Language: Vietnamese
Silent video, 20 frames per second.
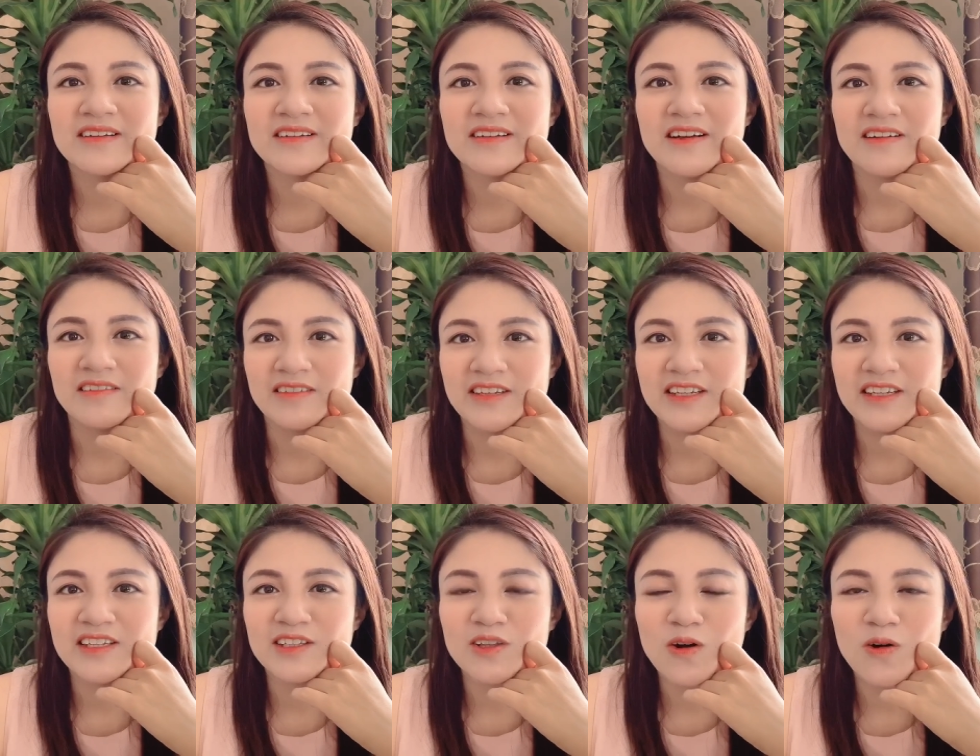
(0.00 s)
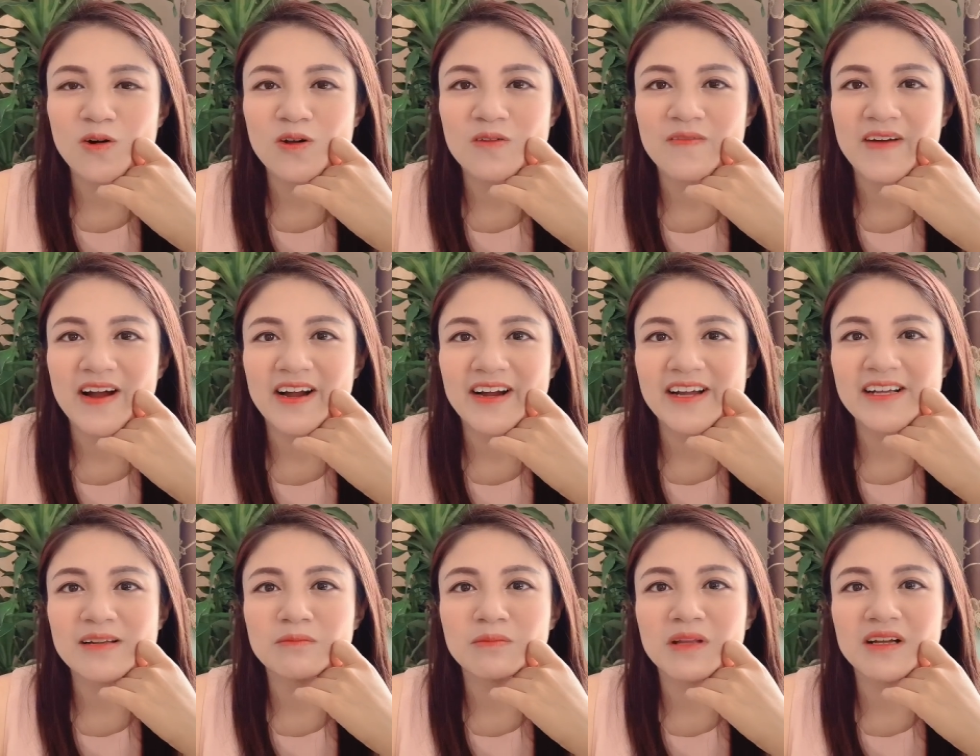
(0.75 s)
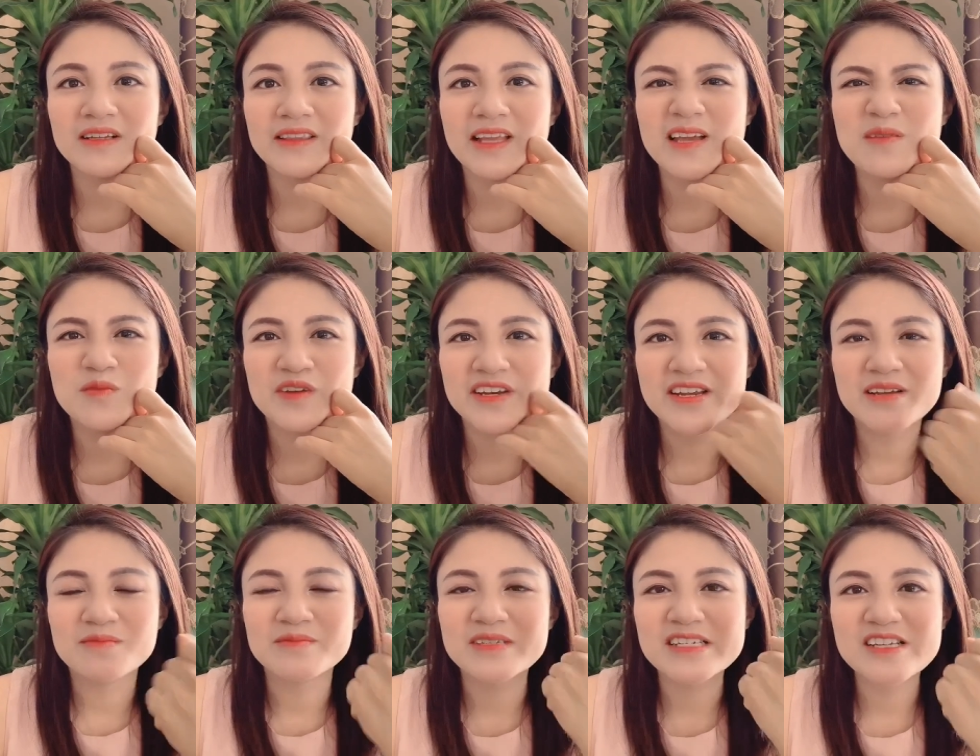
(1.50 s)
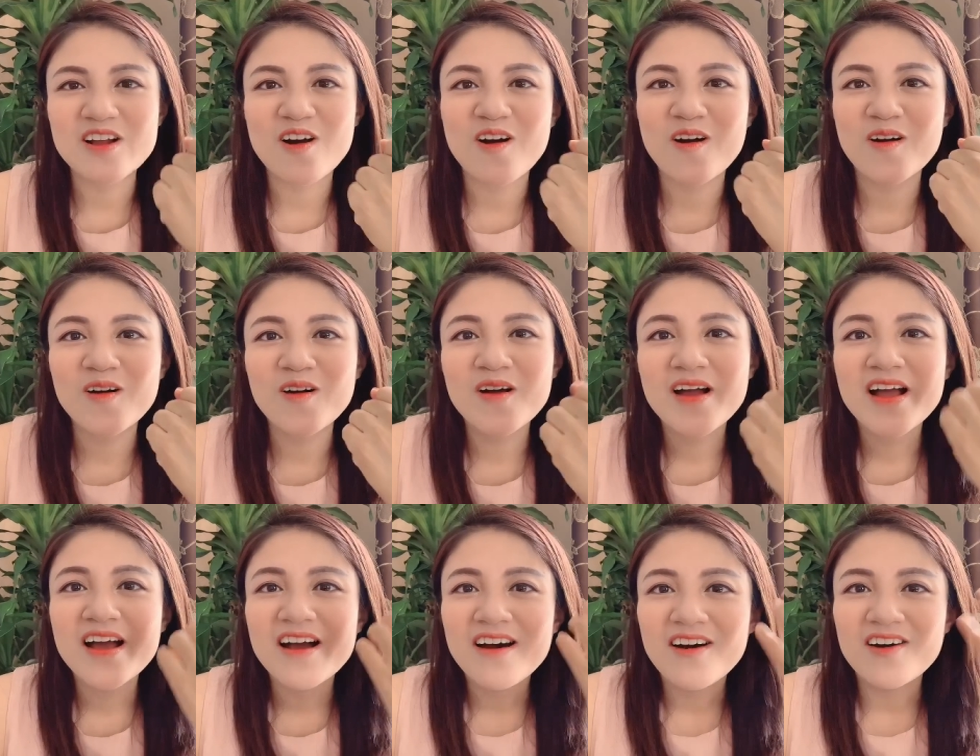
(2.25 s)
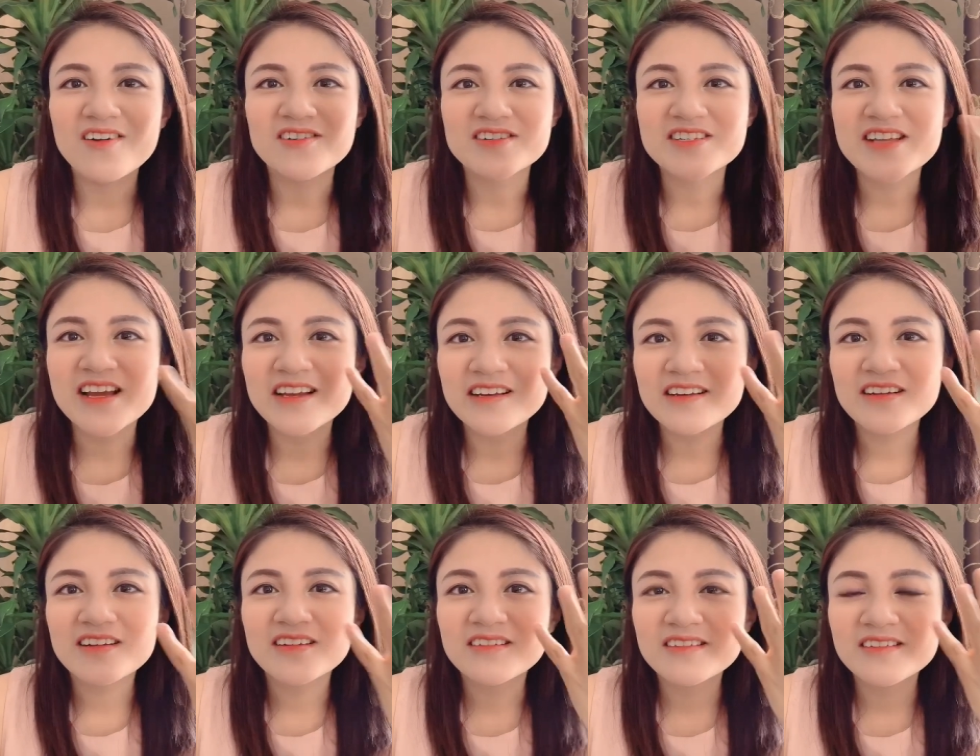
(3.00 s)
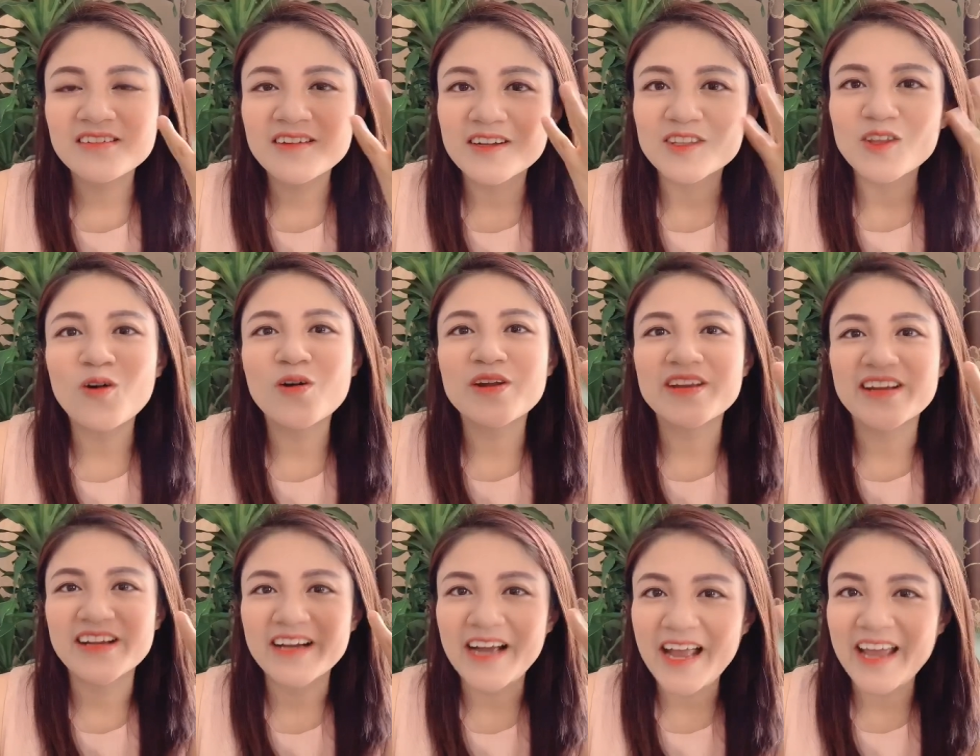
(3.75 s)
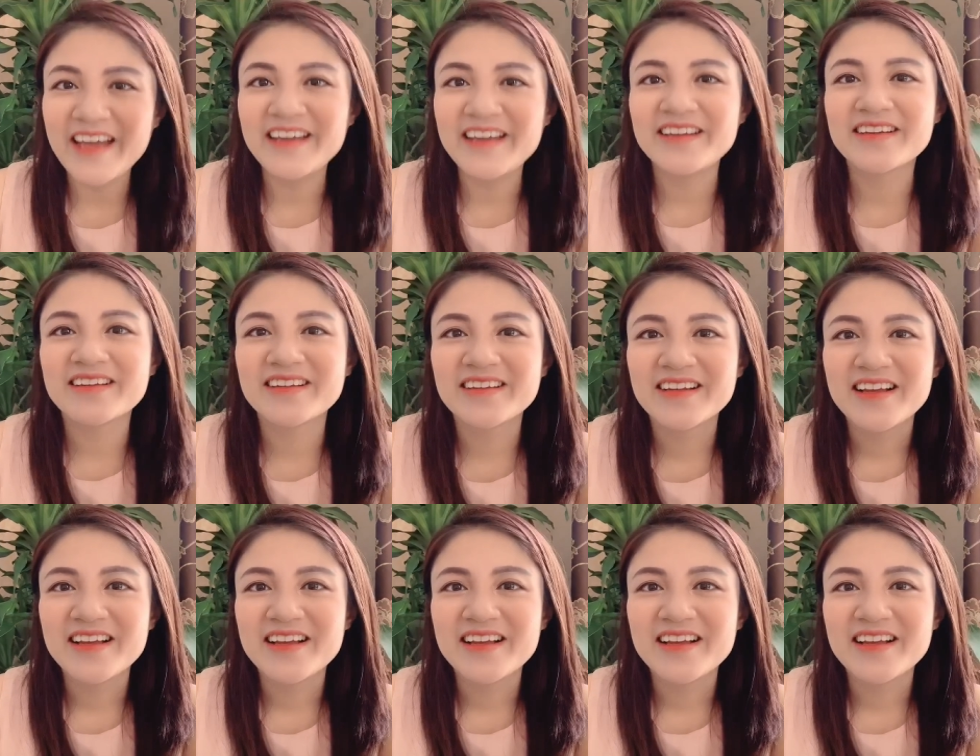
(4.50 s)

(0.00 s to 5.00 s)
ngẩng nhìn tôi và ngay lập tức tìm một điểm gì đó ở trên người tôi để khen.